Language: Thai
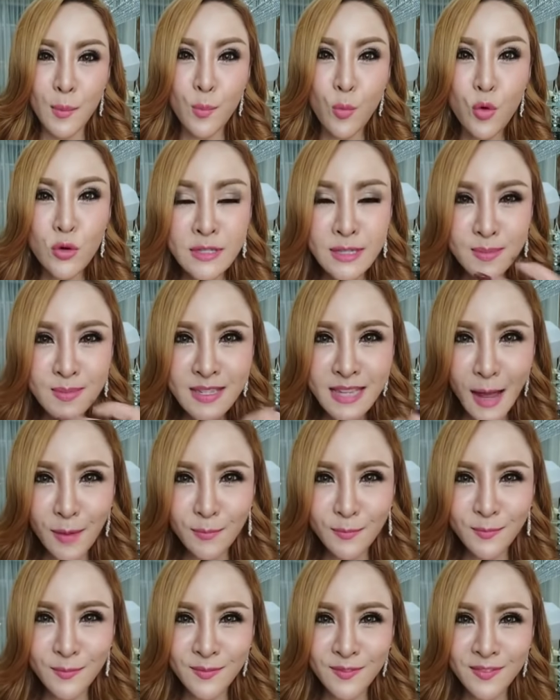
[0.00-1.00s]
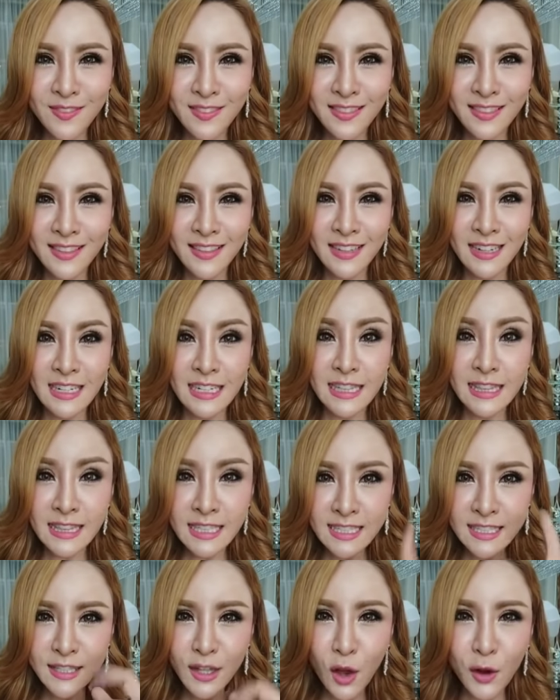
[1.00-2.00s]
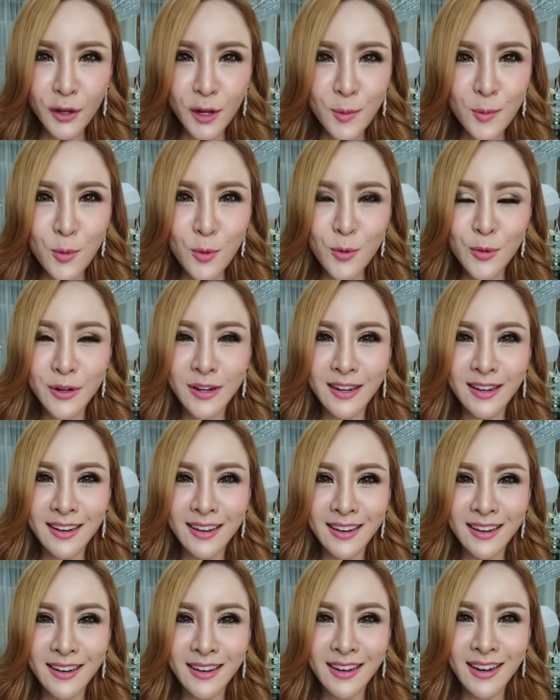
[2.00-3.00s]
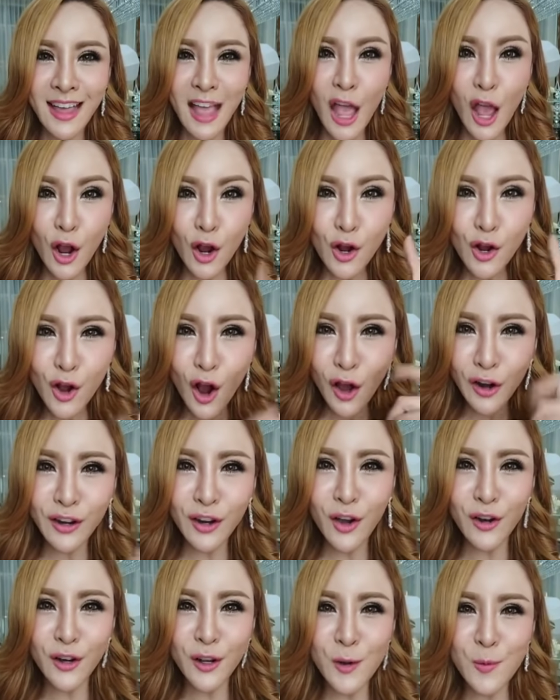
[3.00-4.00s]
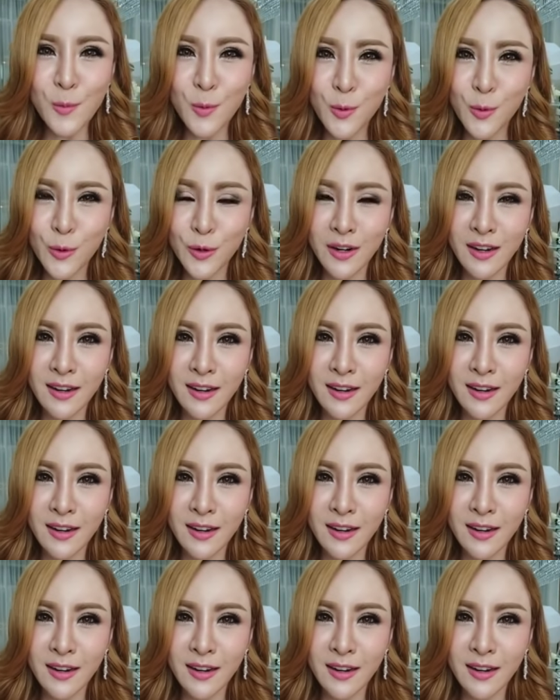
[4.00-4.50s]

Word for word: พูดซ้ำๆ ตื่นนอนก็พูด ก่อนนอนก็พูด